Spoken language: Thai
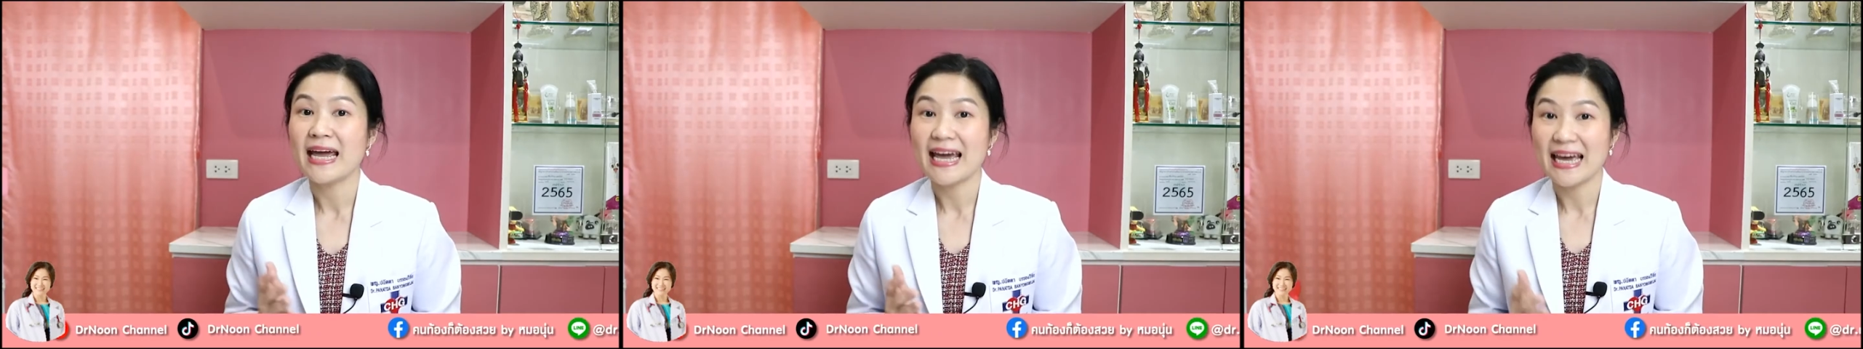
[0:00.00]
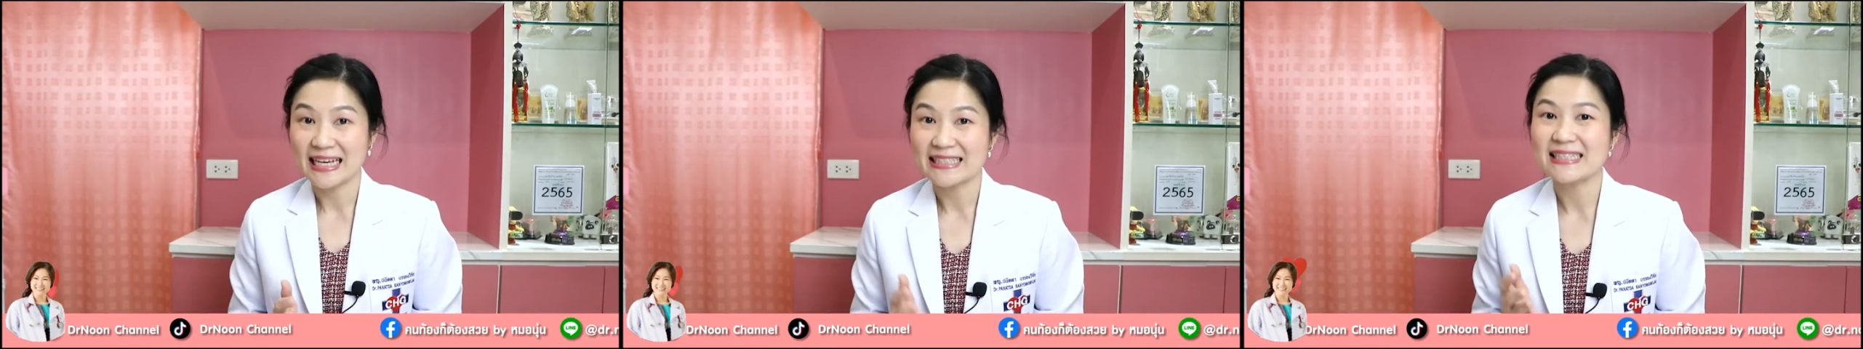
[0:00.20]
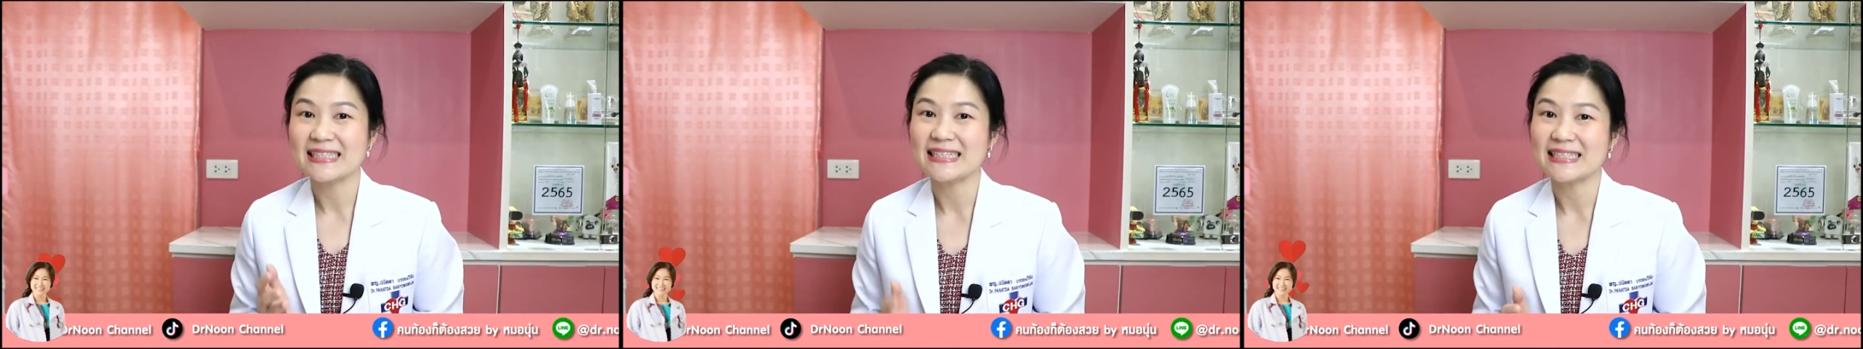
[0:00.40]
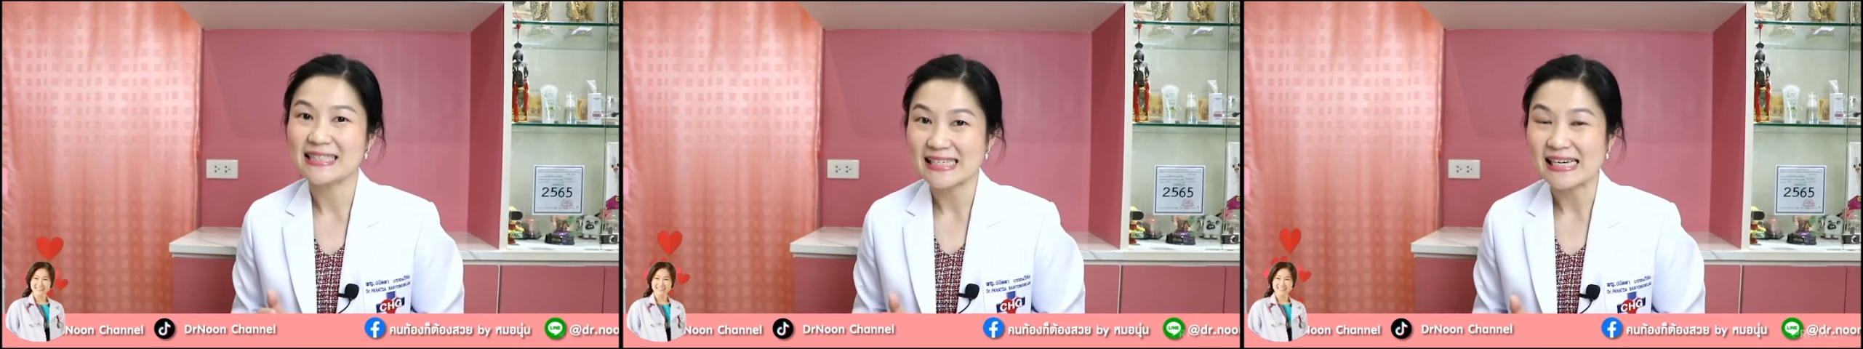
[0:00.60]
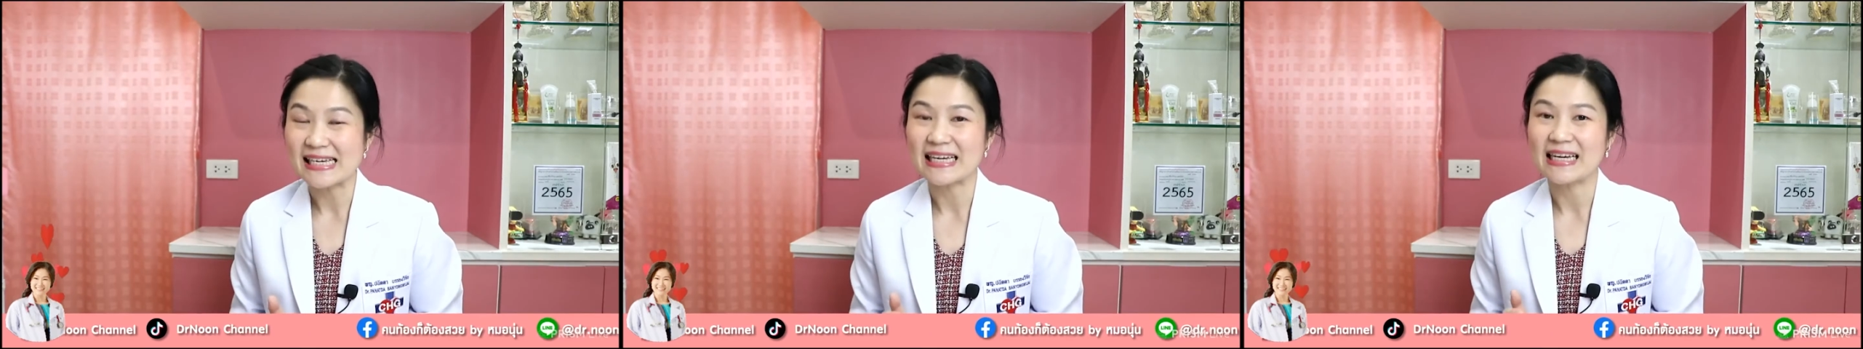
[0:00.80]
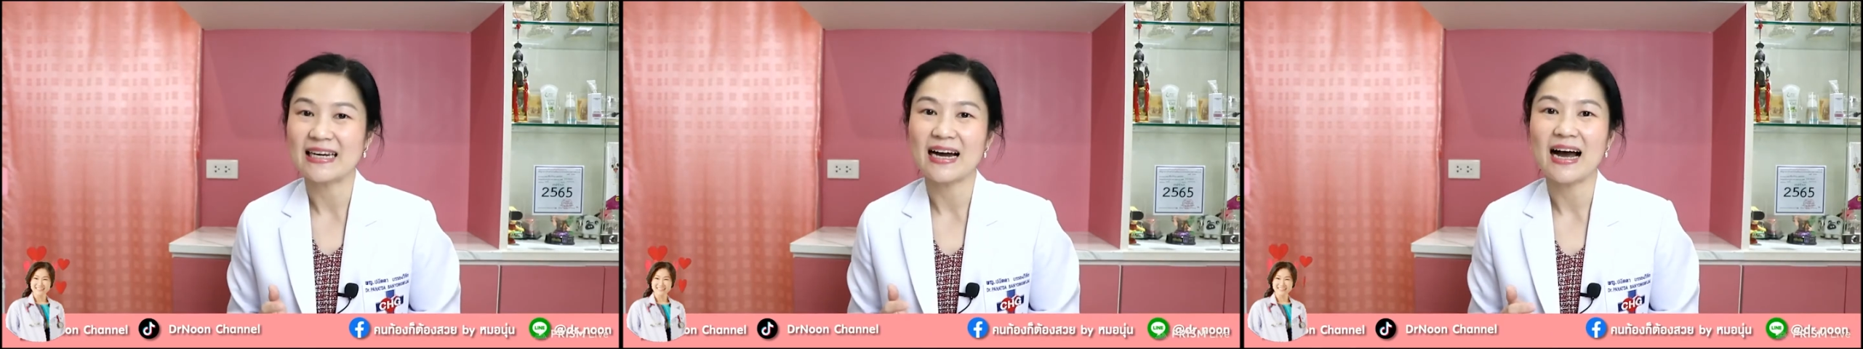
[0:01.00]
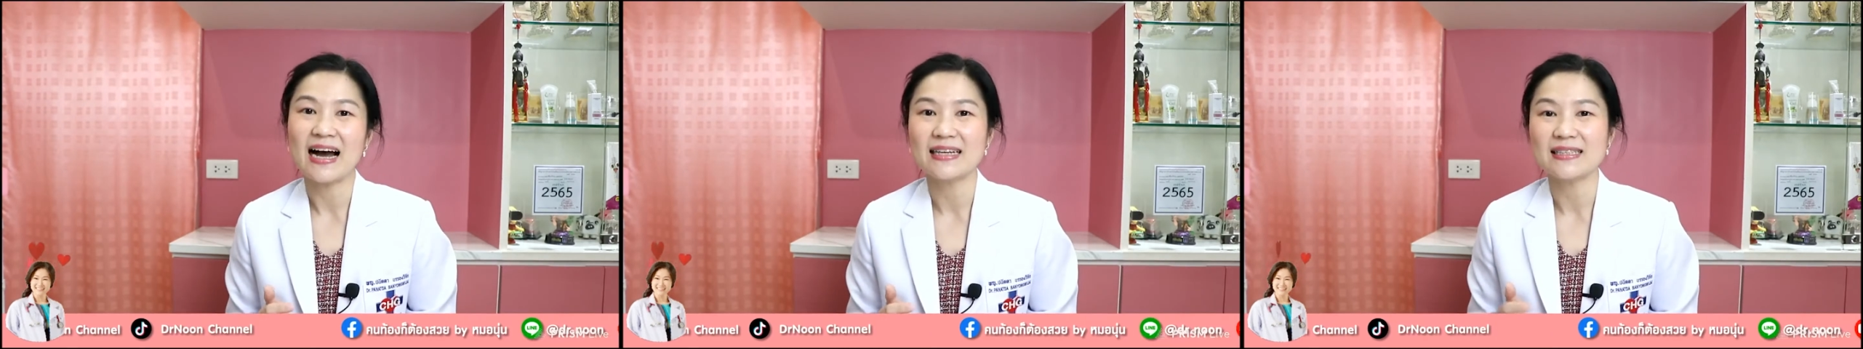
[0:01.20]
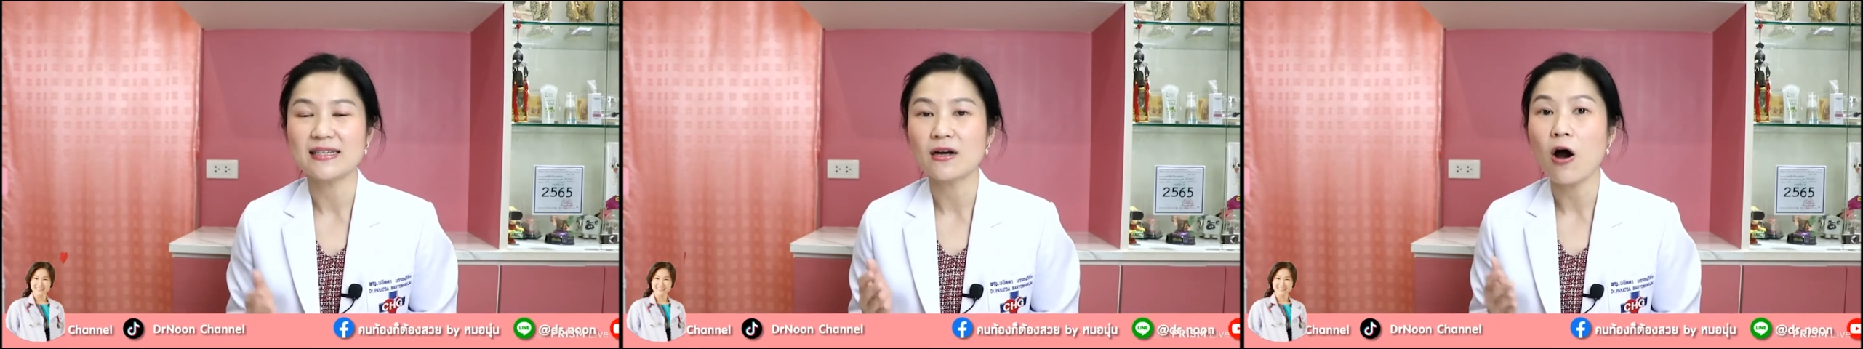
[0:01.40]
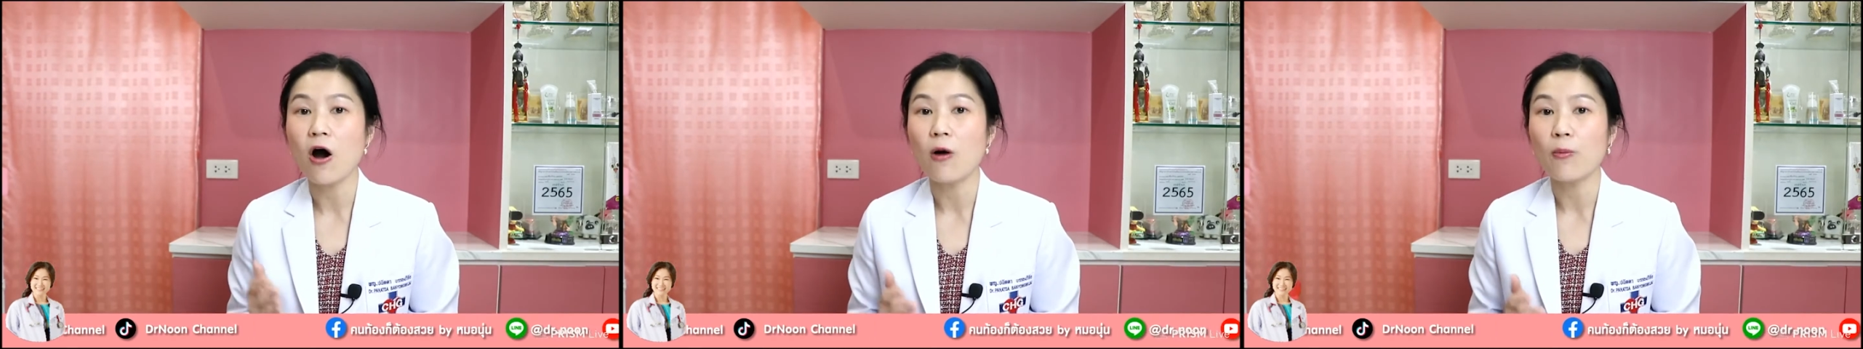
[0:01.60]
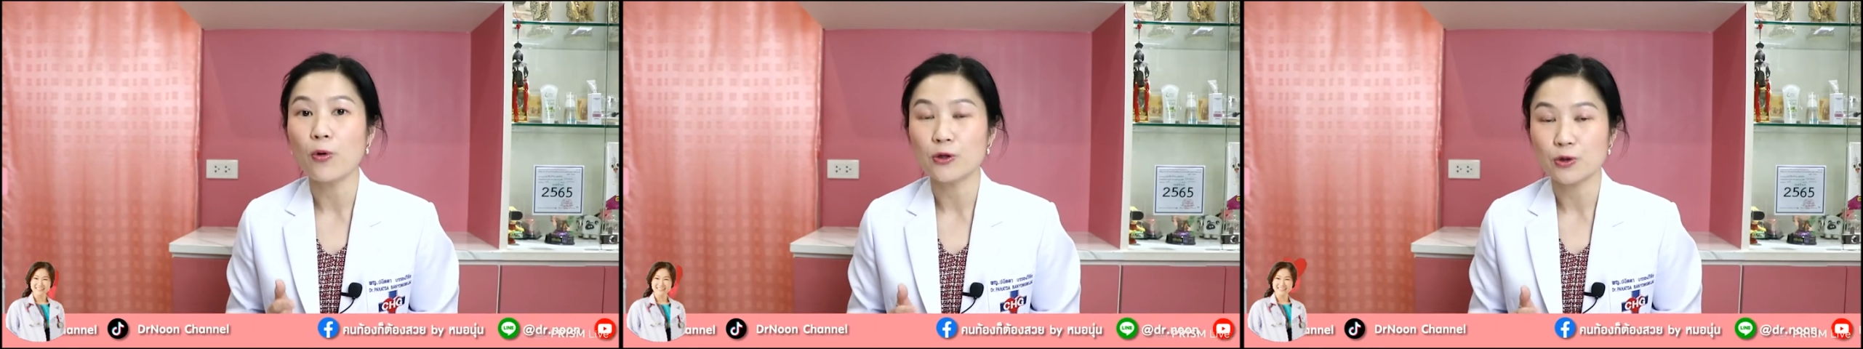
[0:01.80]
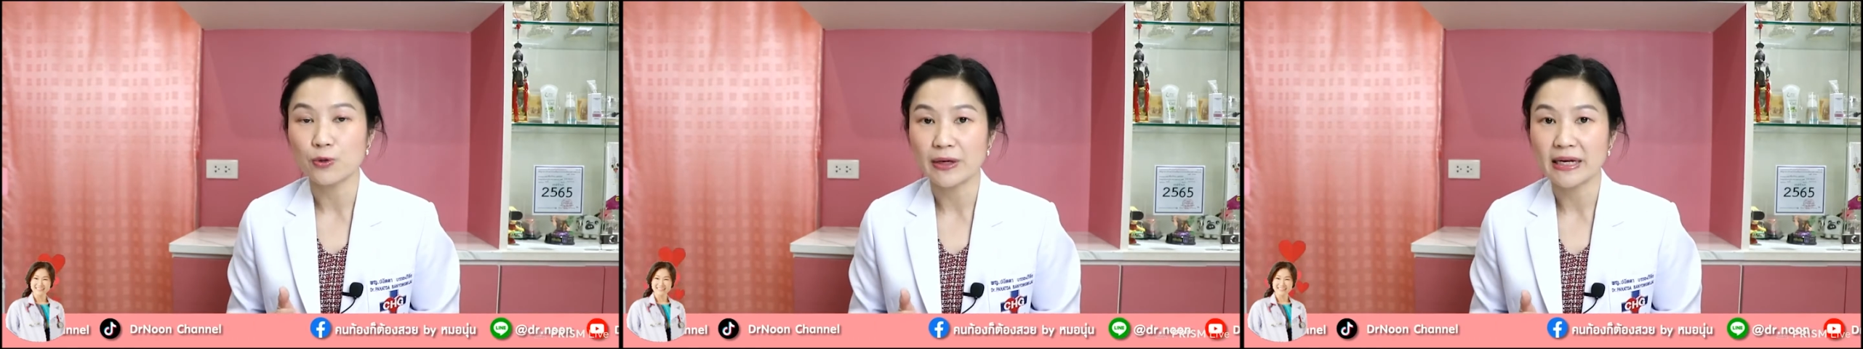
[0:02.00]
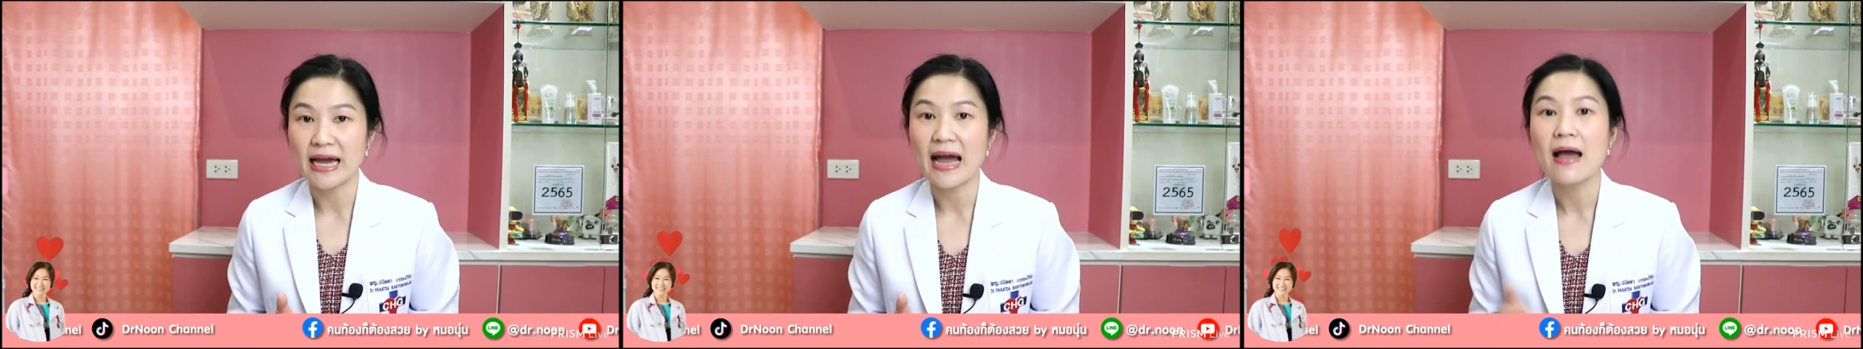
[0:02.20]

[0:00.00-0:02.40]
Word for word: HCG นะคะ ซึ่งฮอร์โมนตัวนี้